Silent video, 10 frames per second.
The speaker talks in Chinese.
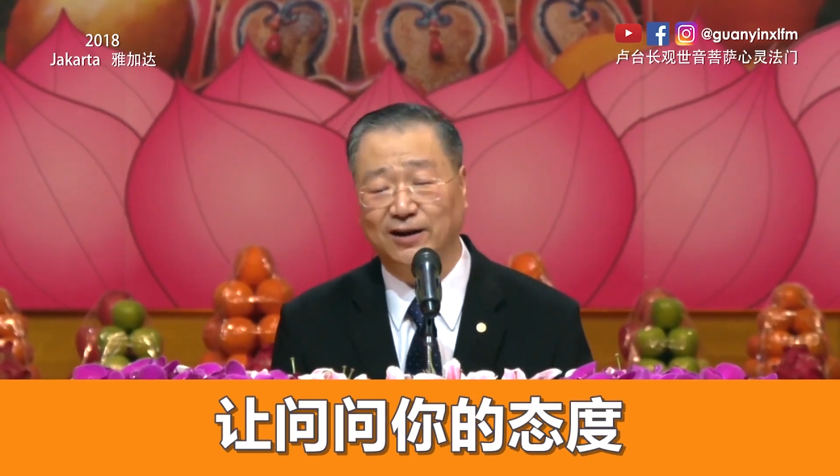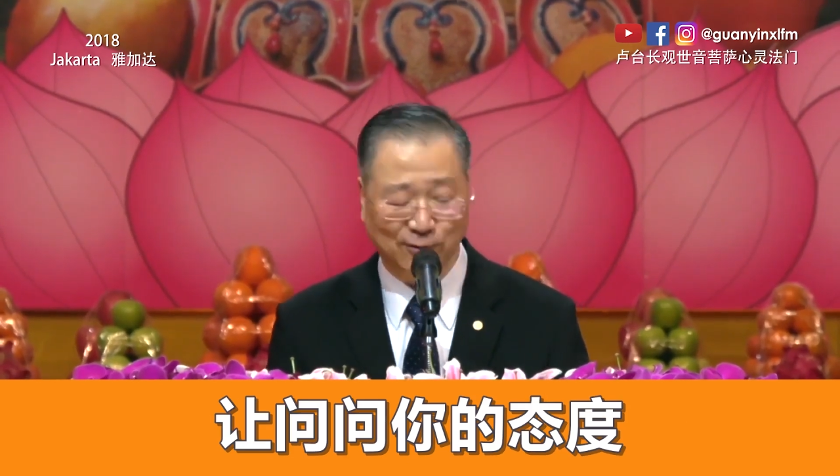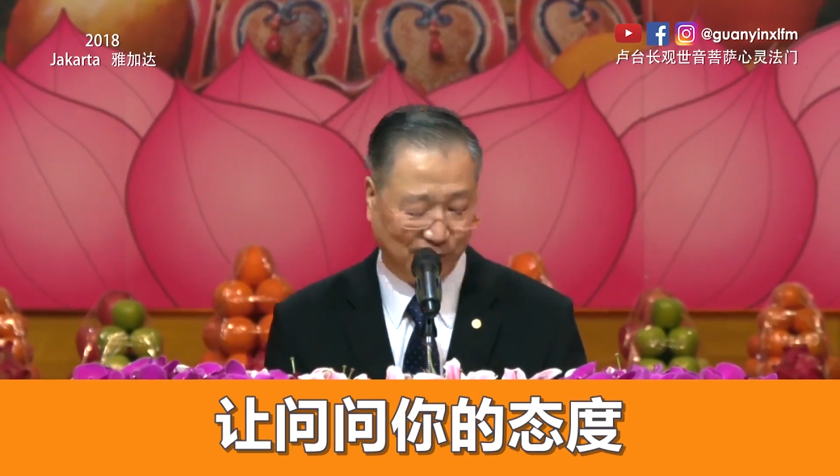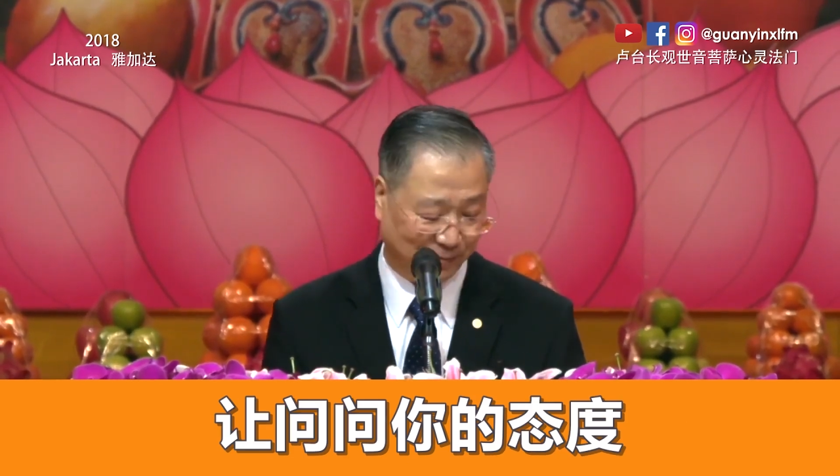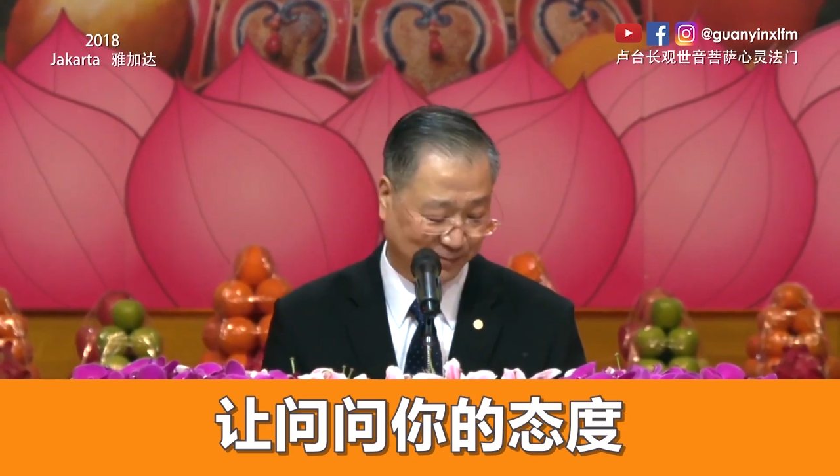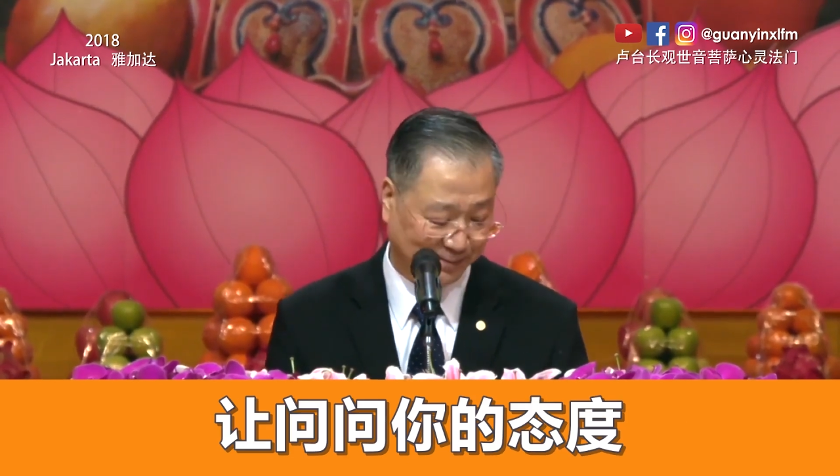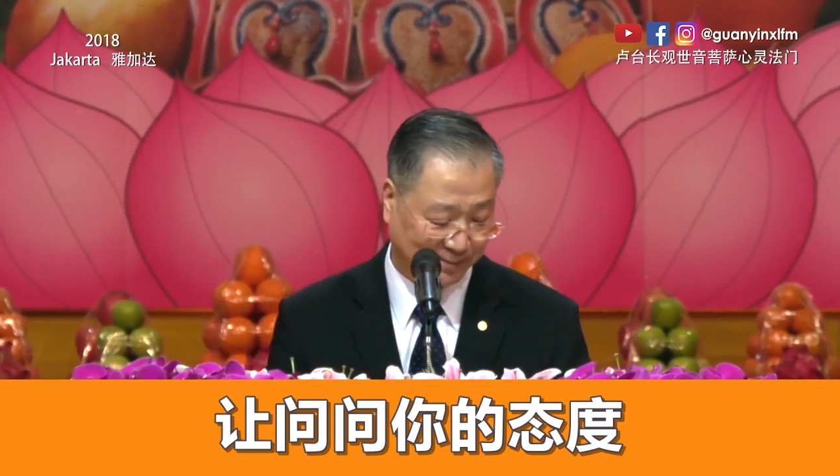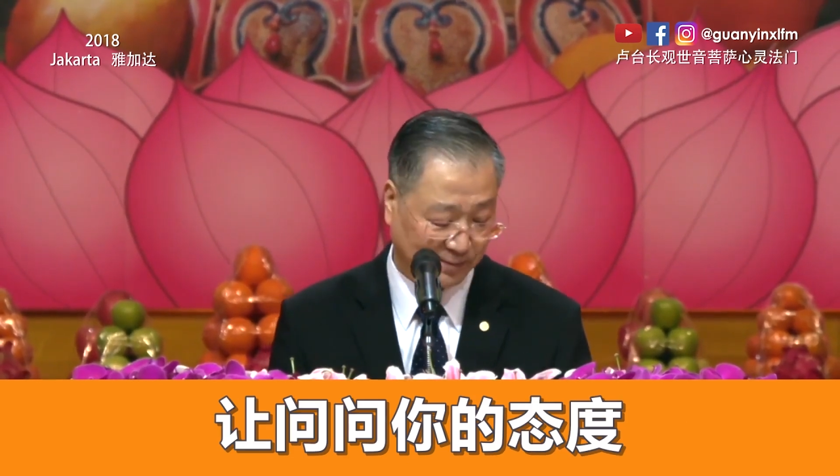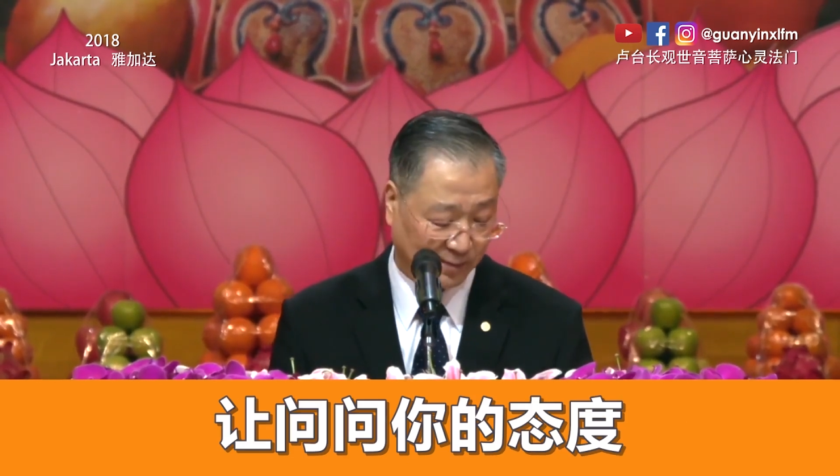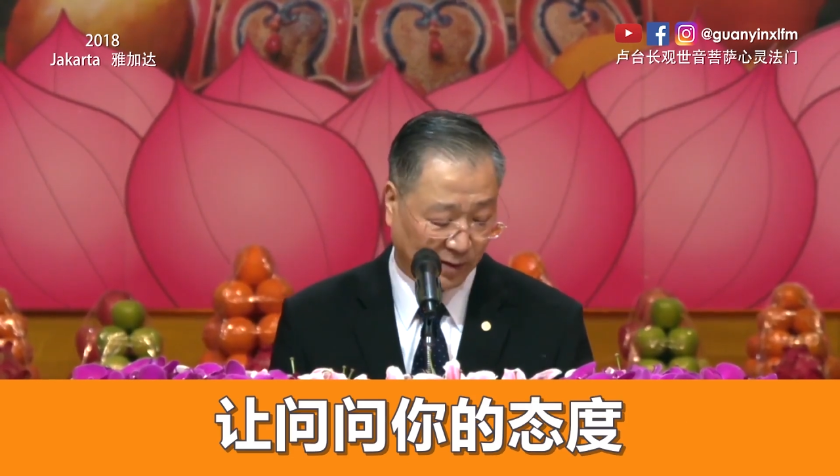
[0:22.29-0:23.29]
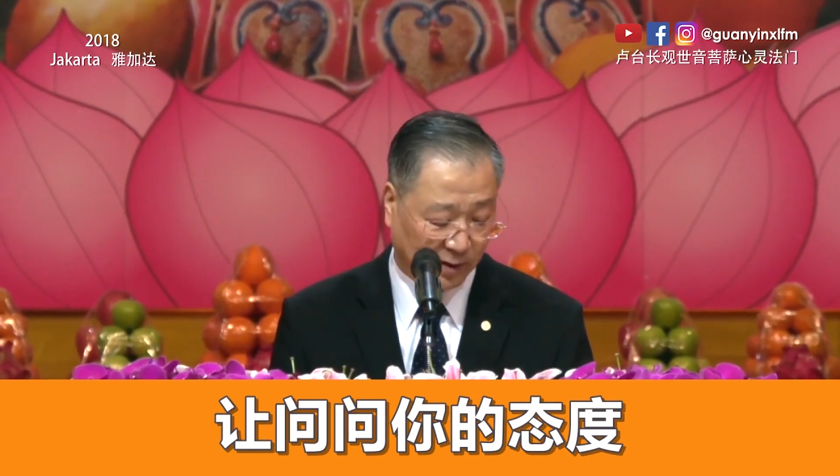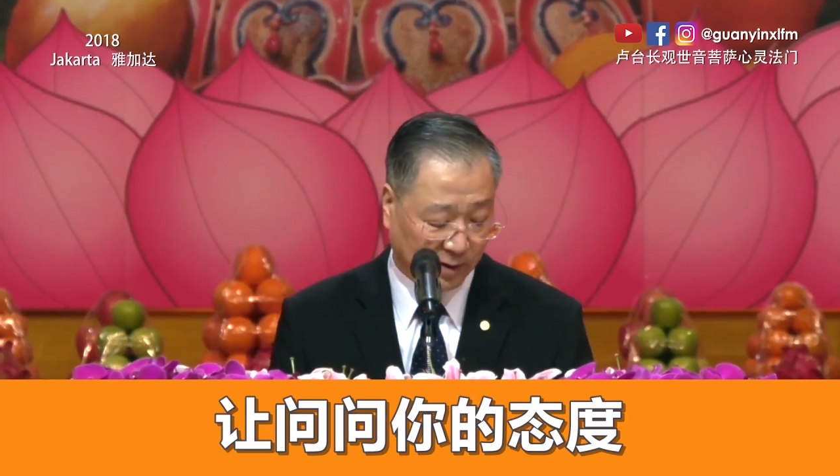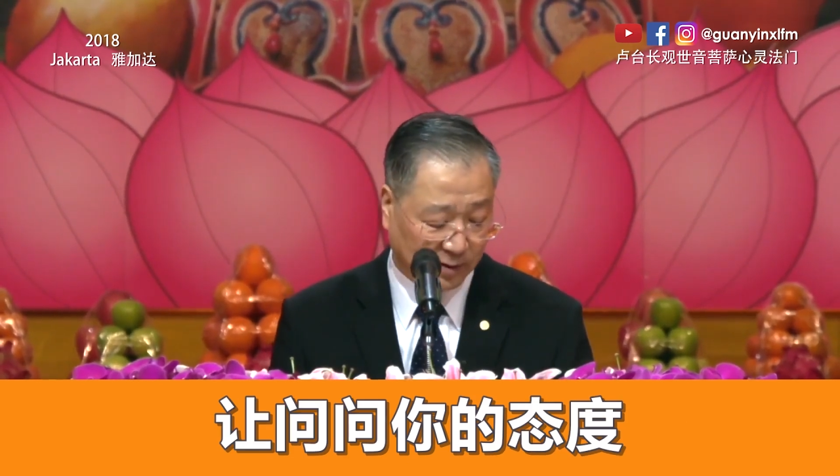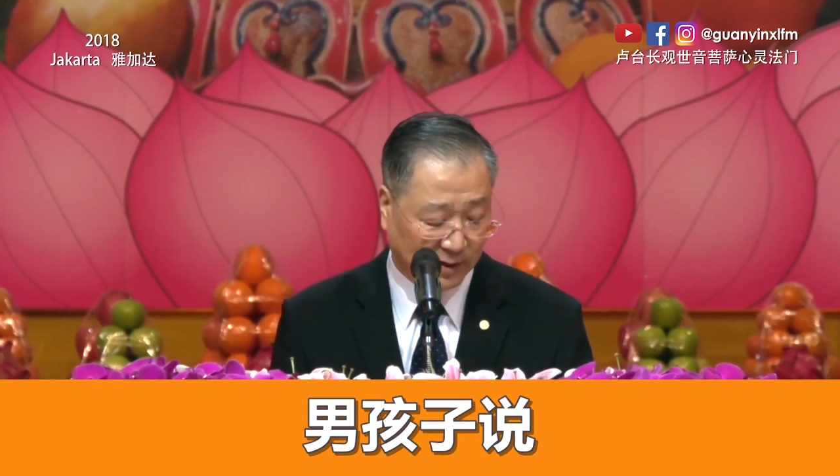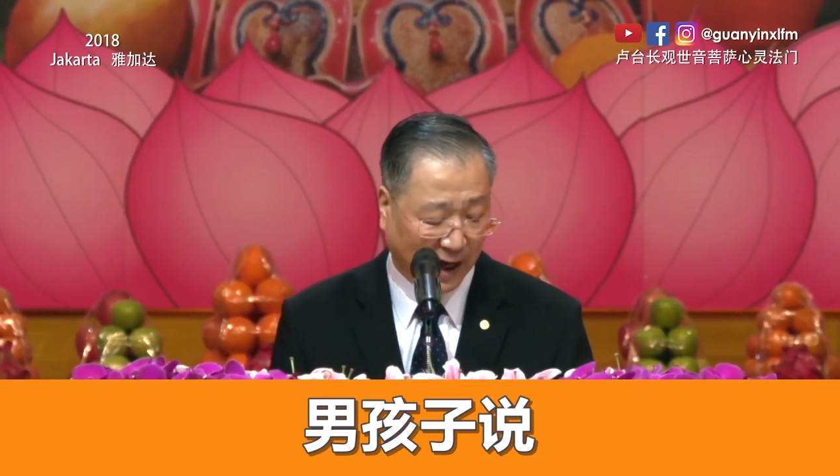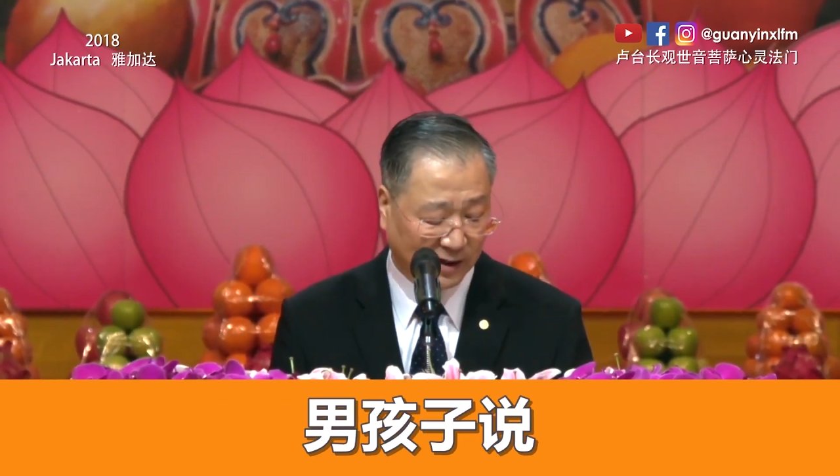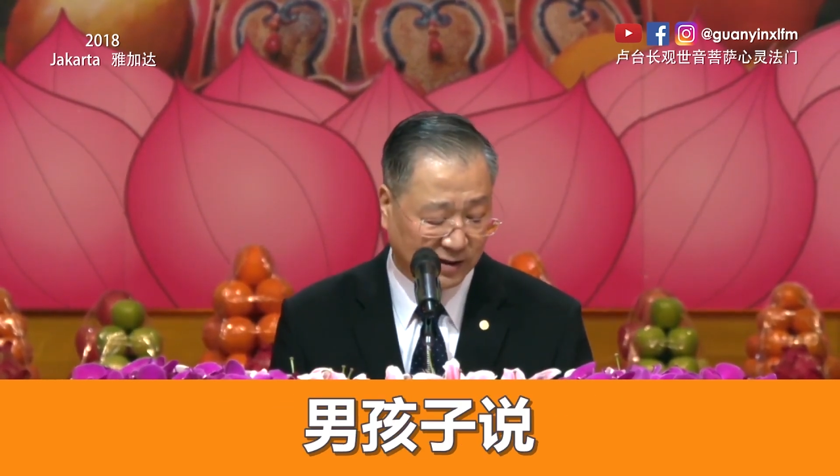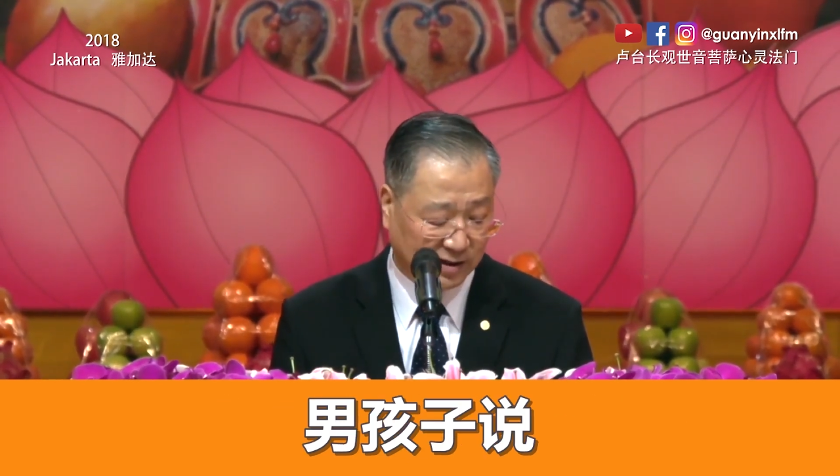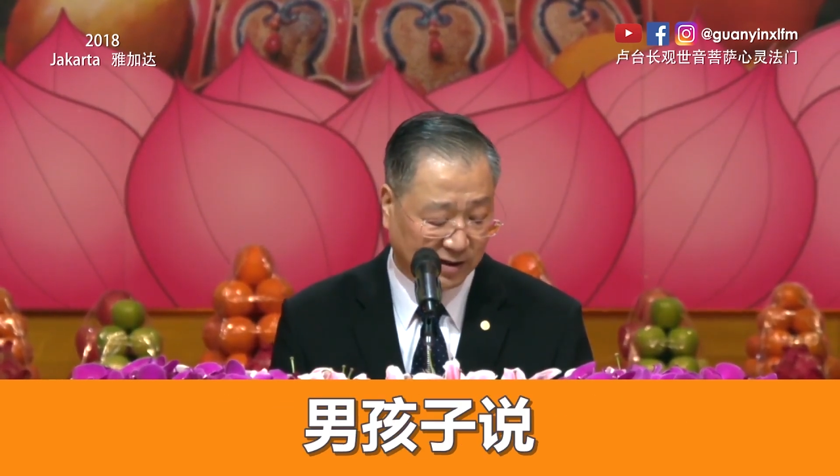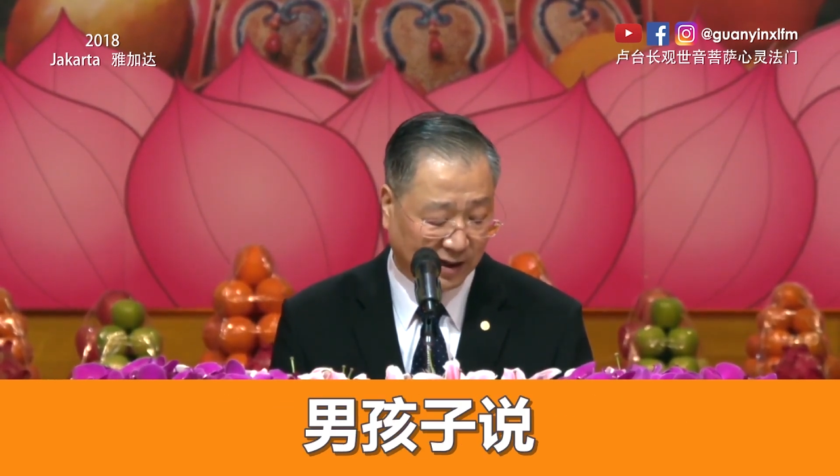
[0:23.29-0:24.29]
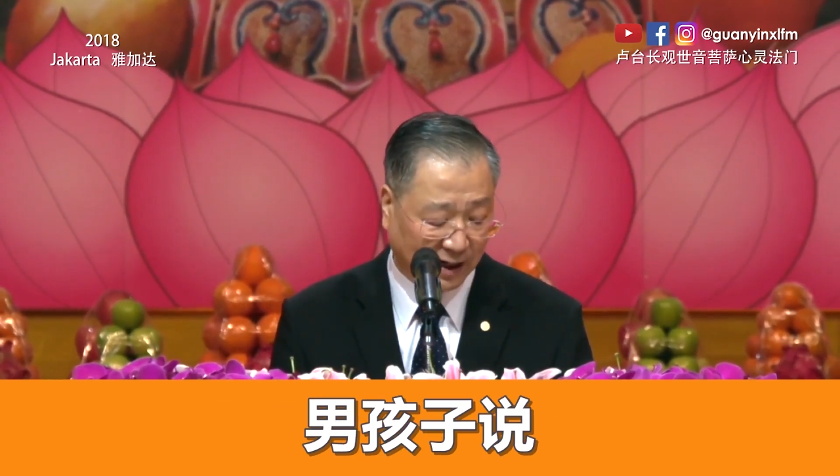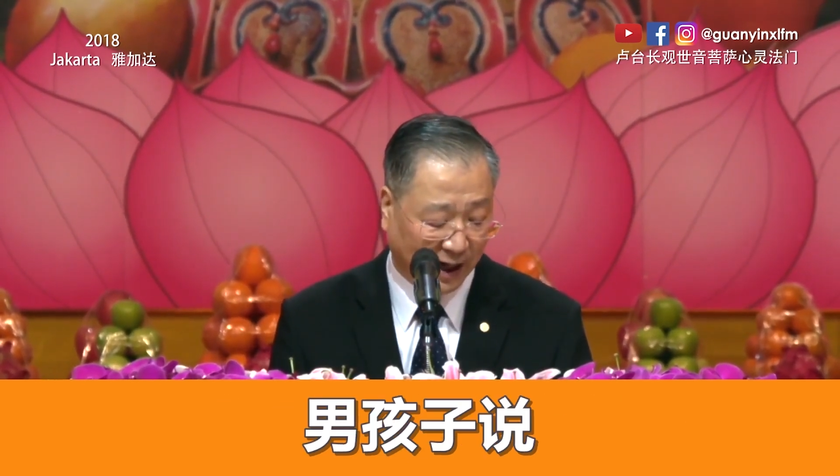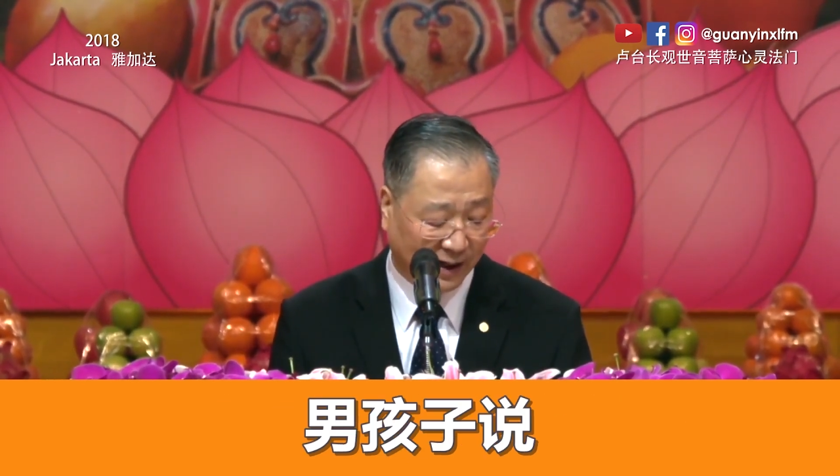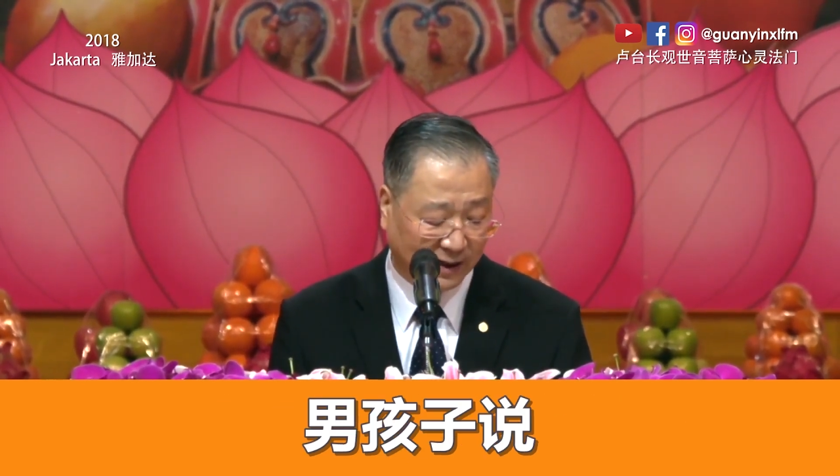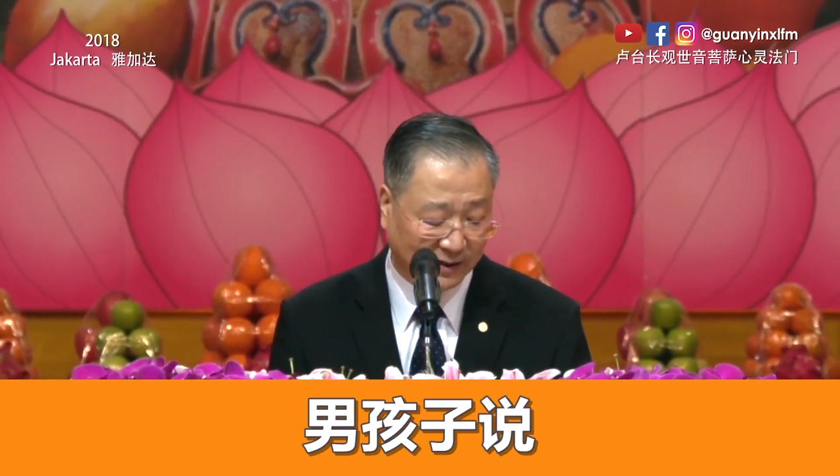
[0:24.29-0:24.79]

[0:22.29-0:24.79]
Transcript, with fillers: 度。”男子孩